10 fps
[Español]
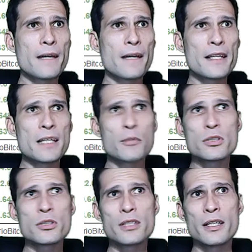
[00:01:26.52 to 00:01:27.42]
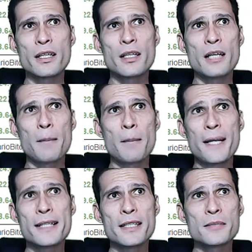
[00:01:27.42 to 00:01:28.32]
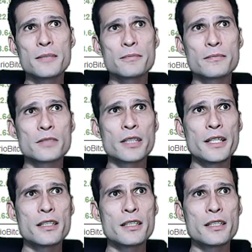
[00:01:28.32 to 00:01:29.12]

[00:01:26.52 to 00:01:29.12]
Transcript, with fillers: aquí tenemos la plata, ¿ok?